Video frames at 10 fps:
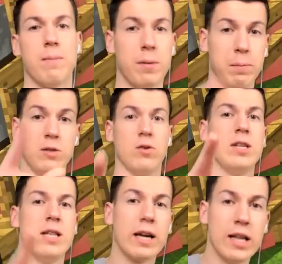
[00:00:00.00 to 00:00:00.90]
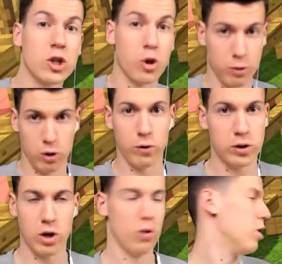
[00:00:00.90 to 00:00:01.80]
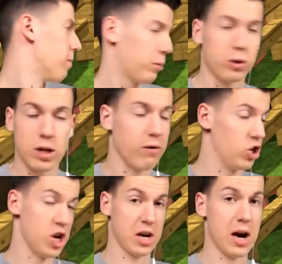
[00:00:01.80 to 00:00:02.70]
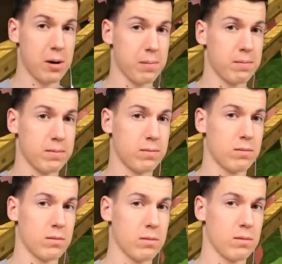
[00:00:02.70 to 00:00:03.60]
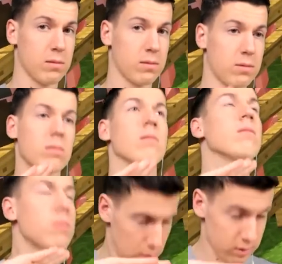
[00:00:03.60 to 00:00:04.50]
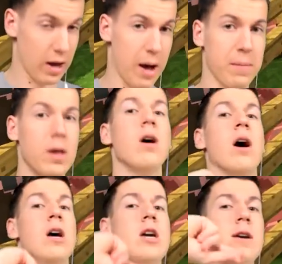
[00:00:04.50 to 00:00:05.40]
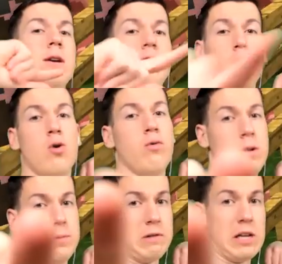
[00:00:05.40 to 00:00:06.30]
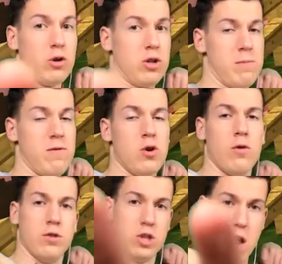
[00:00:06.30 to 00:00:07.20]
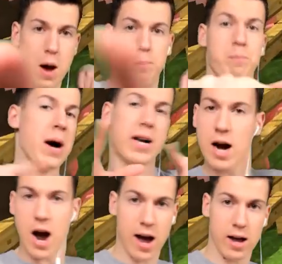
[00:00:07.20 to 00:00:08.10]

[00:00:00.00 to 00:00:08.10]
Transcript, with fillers: Подписывайтесь на канал, чтобы новую серию не пропустить вообще никак. И на мой канал. Да. И все, увидимся в следующем видео. Всем пока!